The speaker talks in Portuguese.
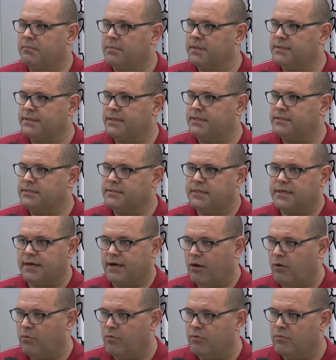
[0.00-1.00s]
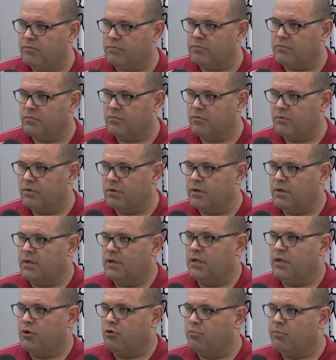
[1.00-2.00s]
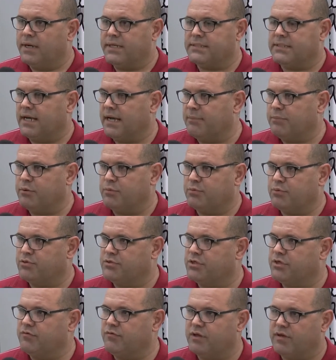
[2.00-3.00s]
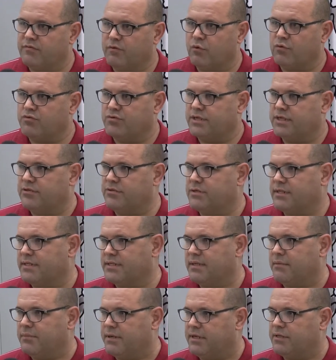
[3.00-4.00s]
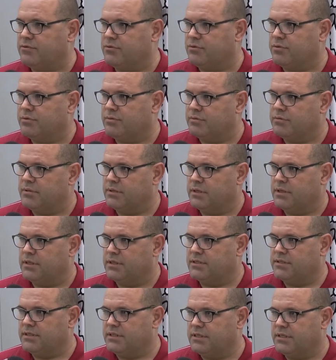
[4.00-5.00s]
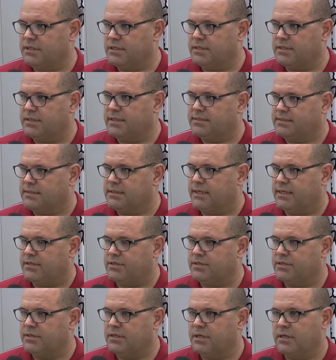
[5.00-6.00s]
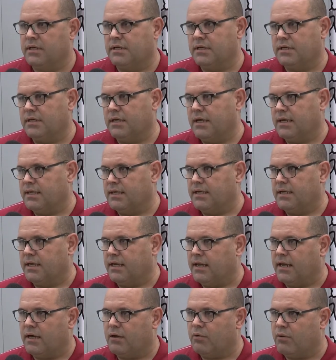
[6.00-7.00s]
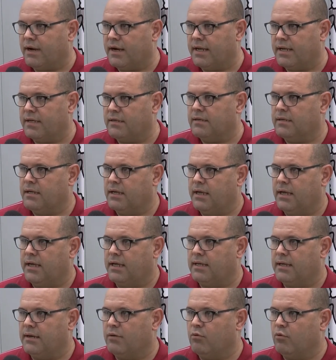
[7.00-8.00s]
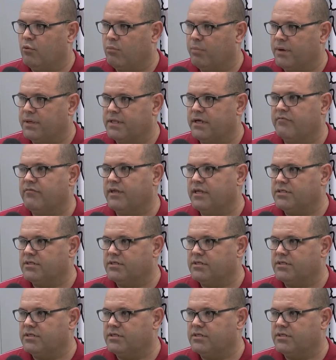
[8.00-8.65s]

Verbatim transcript: Manter-se calmo, e o mais rápido possível levar um centro de tratamento de, de acidente, que é aqui em Araraquara é na UPA da Vila